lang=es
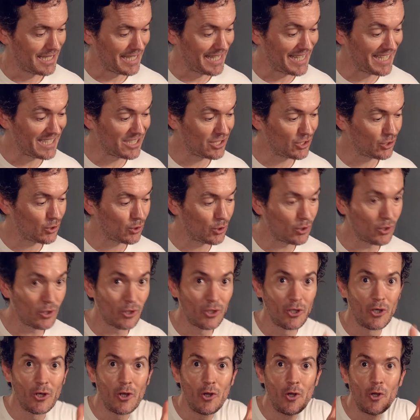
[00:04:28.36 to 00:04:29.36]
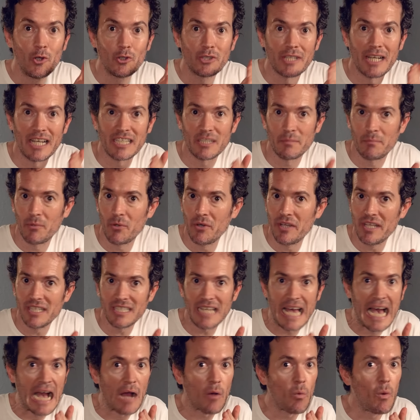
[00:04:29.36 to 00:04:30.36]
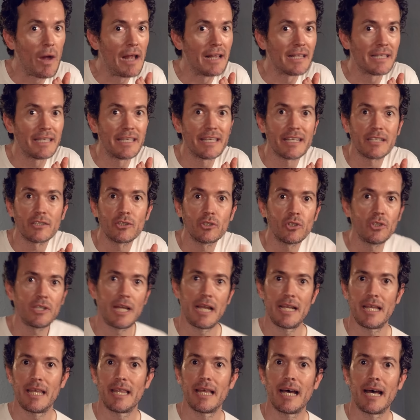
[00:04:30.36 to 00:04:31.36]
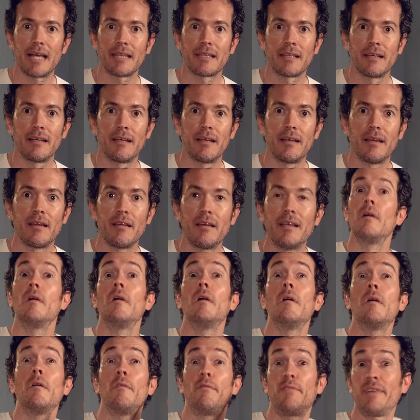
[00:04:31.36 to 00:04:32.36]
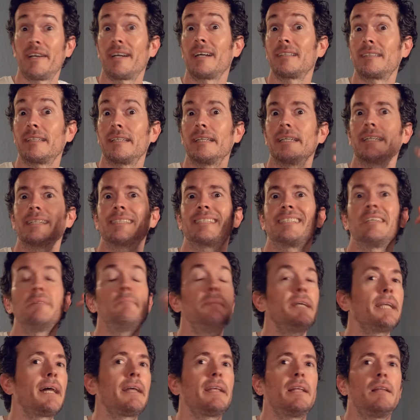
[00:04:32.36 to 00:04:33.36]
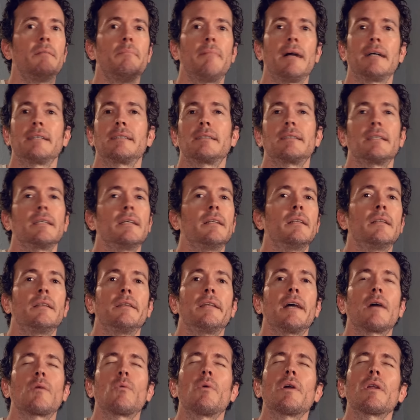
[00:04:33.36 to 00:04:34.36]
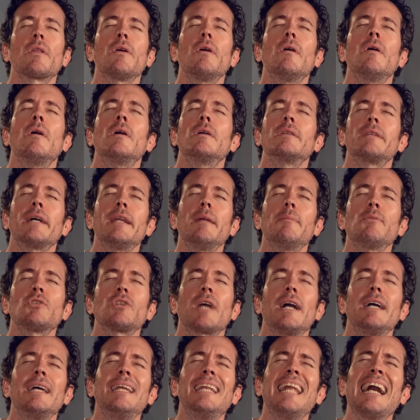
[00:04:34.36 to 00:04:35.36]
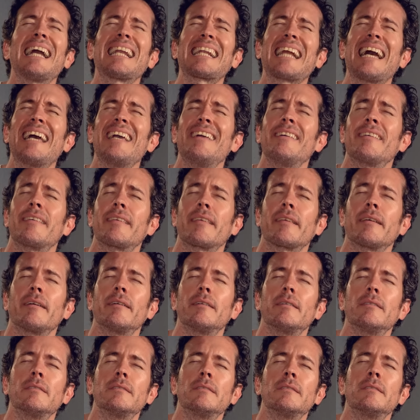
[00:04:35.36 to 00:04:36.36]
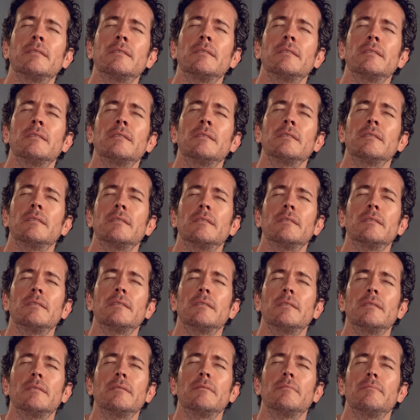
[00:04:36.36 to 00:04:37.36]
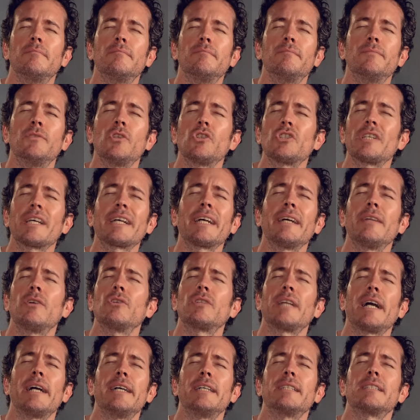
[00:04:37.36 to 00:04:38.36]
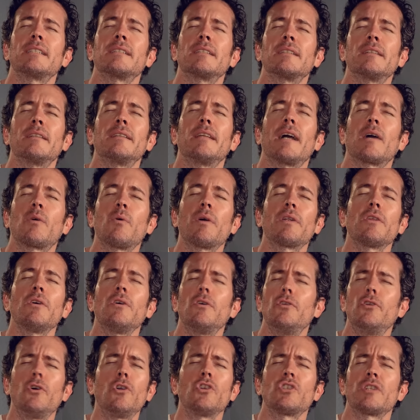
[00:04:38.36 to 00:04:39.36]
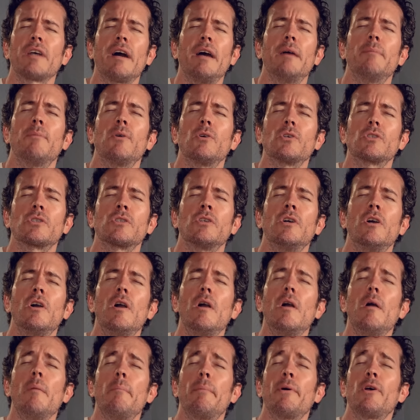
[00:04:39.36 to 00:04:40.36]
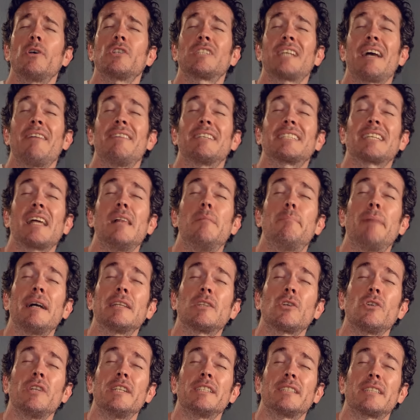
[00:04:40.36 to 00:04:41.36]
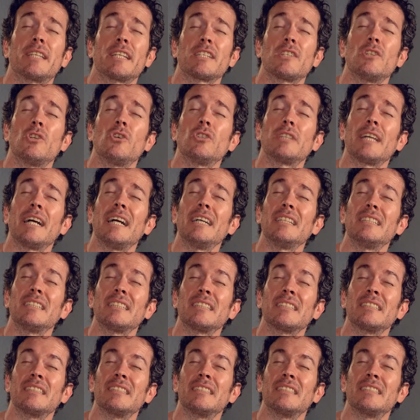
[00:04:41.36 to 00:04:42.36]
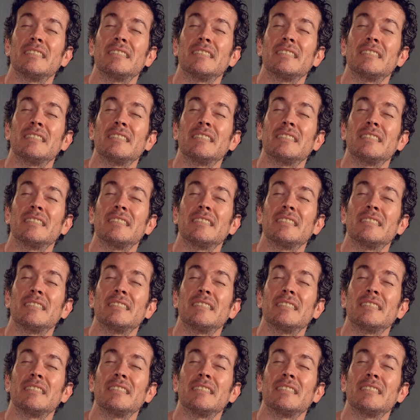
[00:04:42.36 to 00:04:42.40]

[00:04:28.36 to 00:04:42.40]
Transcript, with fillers: esto lo transpones a cualquier tonalidad. Fíjate, sin mirar el mástil, ¿de acuerdo? Tenemos ahí la raíz. No sé qué nota es, ¿de acuerdo? No lo sabemos. Pero sabes que el patrón es tres notas